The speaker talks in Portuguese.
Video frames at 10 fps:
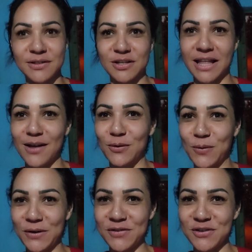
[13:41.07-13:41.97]
já tá à
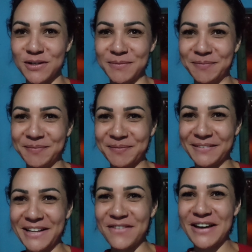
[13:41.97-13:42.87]
noite.
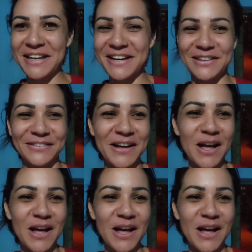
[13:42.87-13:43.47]
Né, Fernando?